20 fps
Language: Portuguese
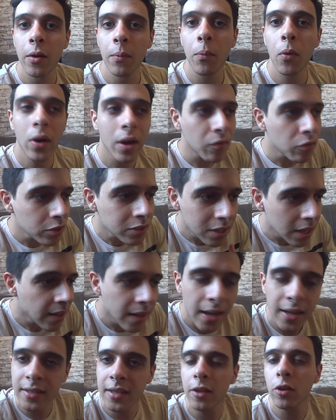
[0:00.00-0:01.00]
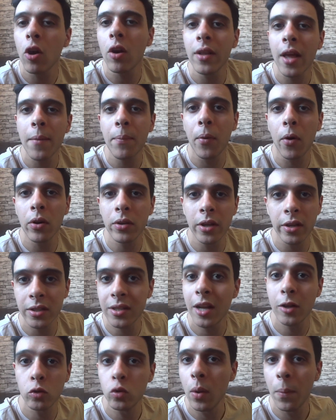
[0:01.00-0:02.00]
Porque você tem que se tornar
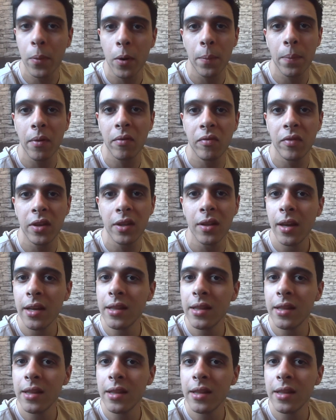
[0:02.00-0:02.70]
importante na sua própria vida.